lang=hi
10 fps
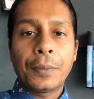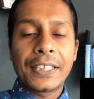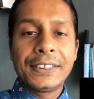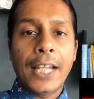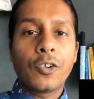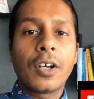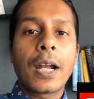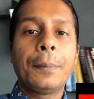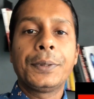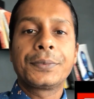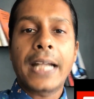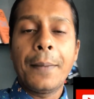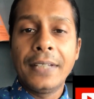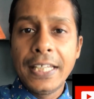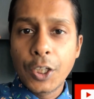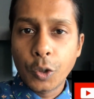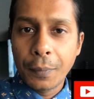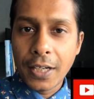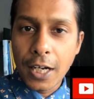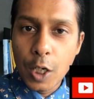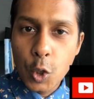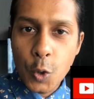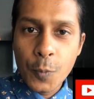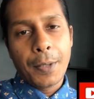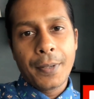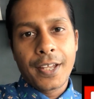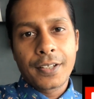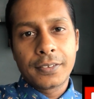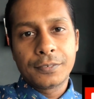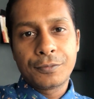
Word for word: तब तक इस चैनल को अगर आप सब्सक्राइब नहीं किए तो अभी कर लो बाय